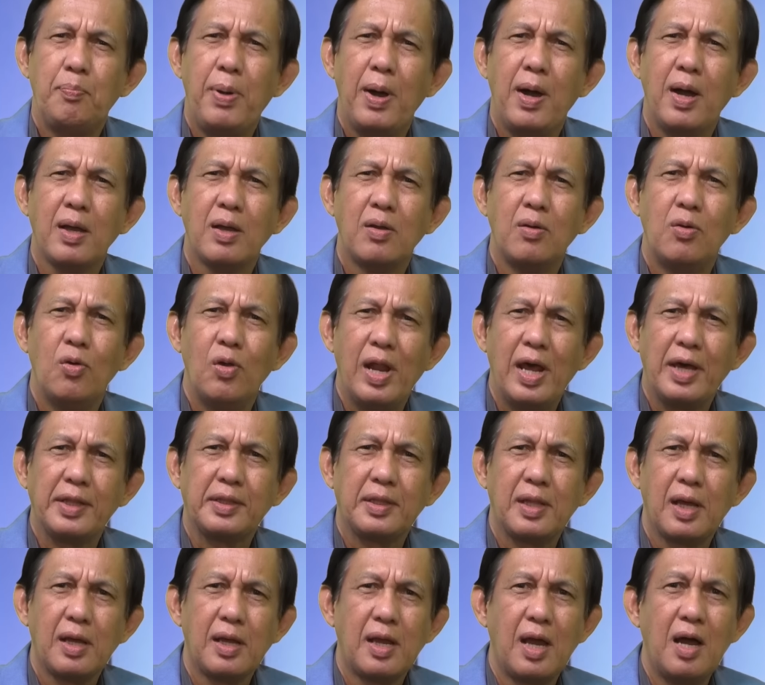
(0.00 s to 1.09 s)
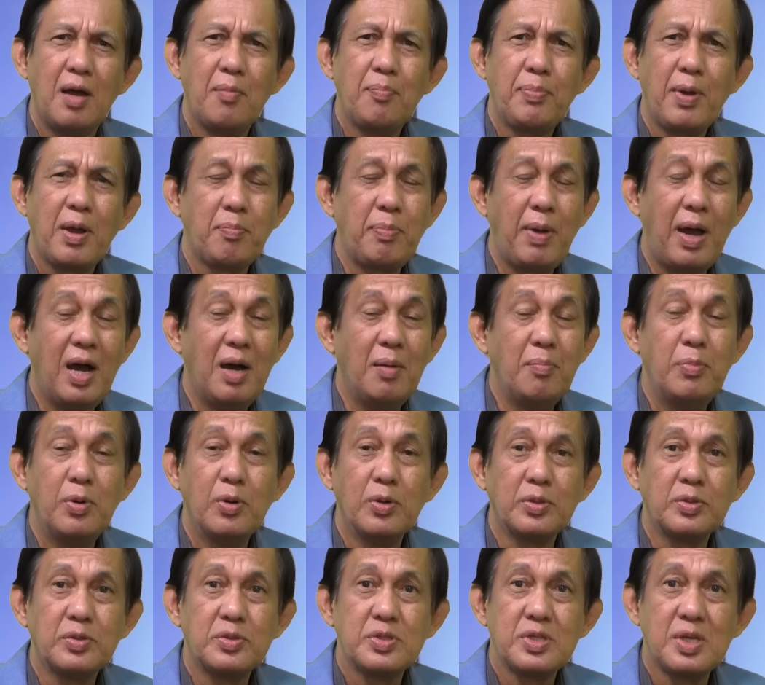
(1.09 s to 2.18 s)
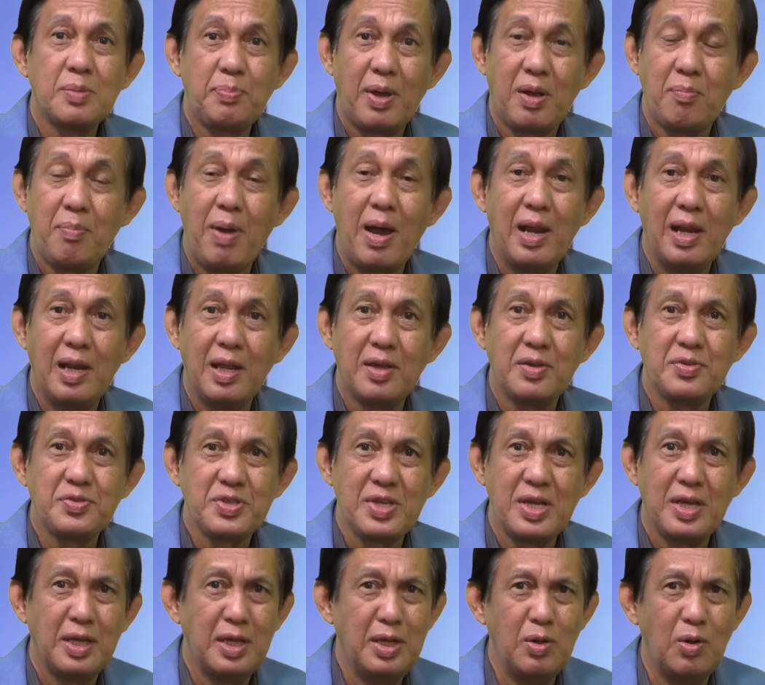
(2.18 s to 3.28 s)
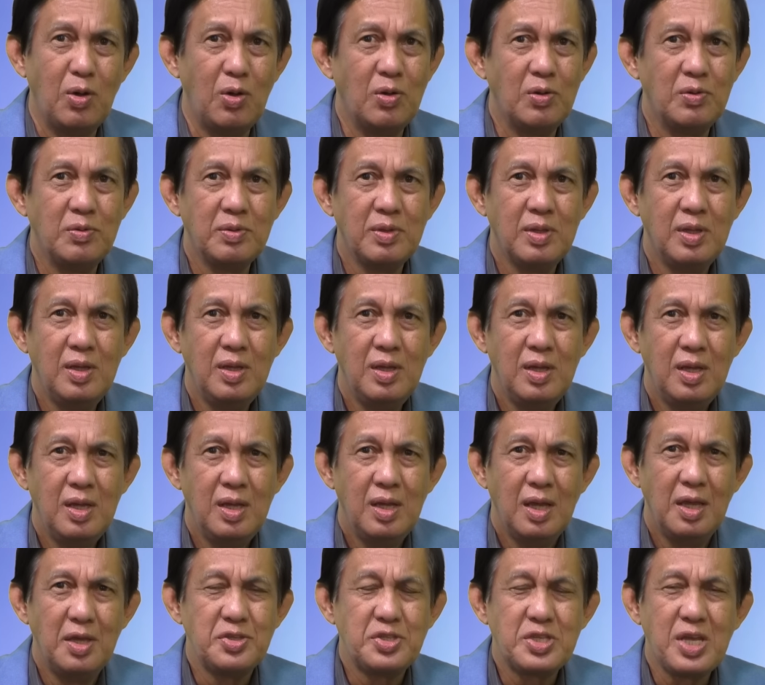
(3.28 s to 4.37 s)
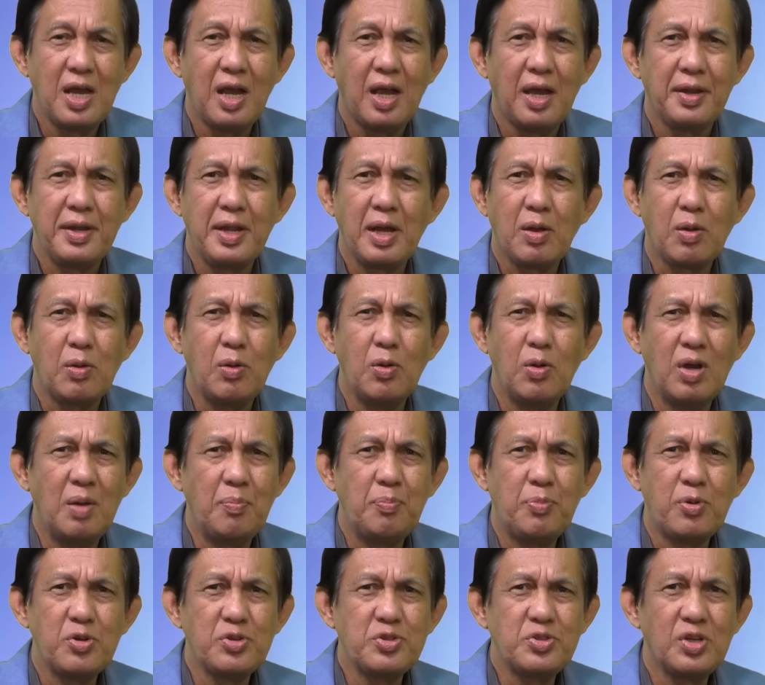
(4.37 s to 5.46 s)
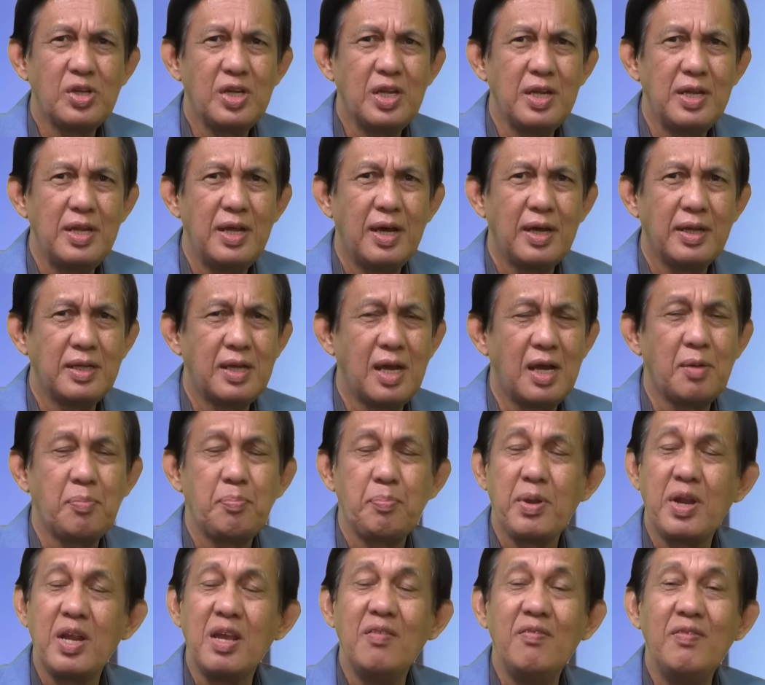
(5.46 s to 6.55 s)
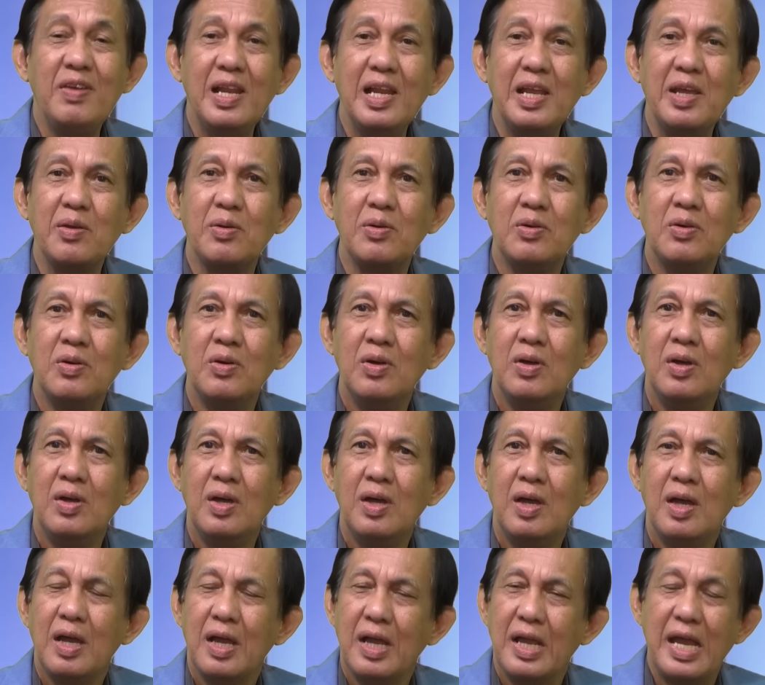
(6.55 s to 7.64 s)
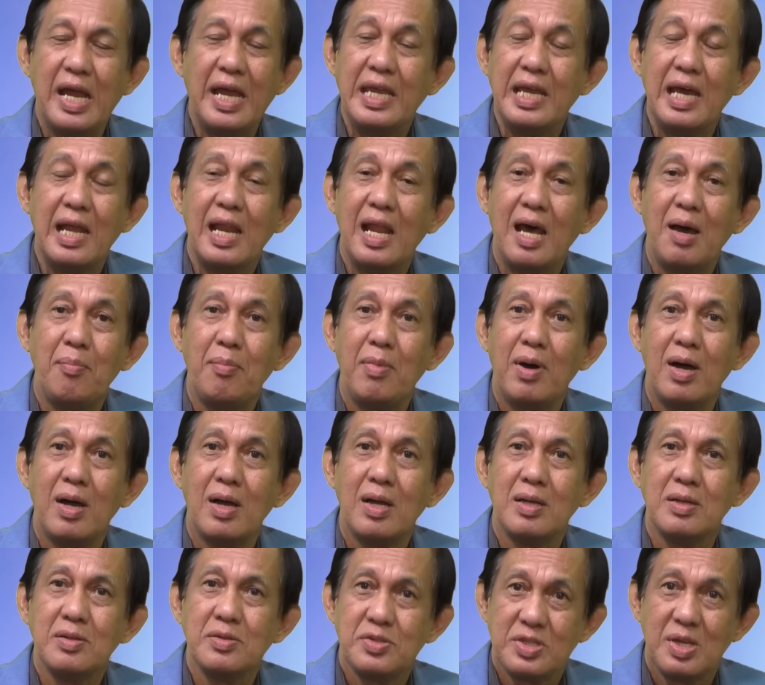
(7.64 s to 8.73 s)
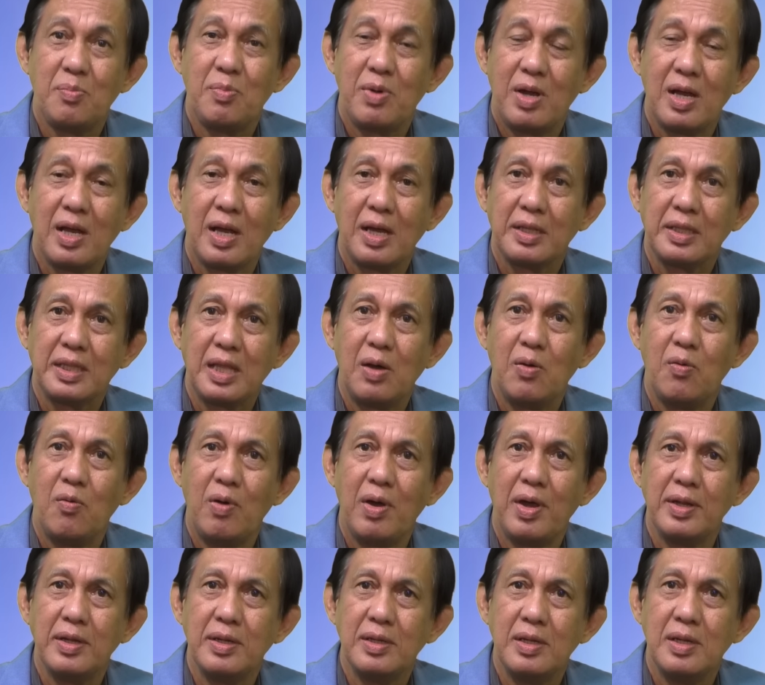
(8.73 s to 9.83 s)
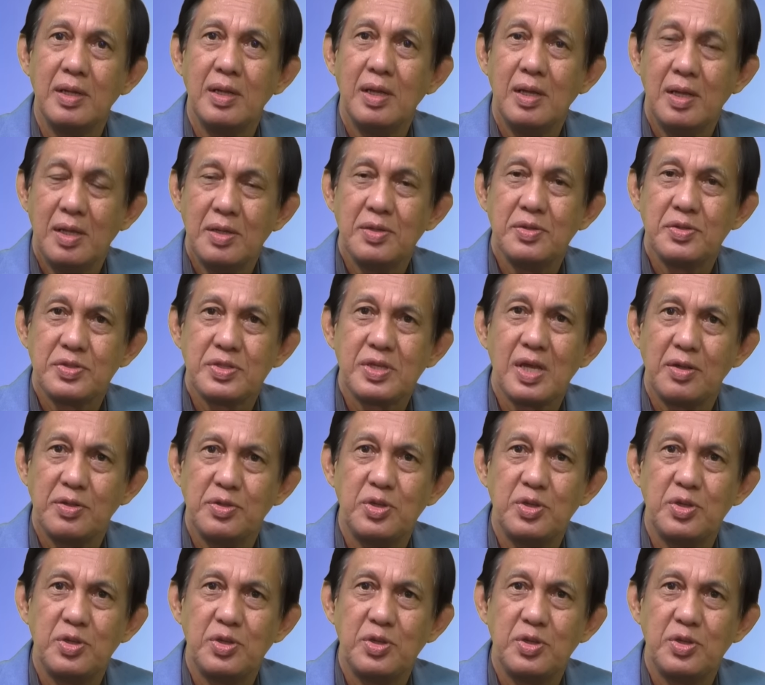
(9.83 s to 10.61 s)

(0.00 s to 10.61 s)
paghulat kag ang pagpaabot sa pagbalik sa Ginoo. Isa kadako nga oportunidad kag pribileo nga iya lamang sa mga katawan sang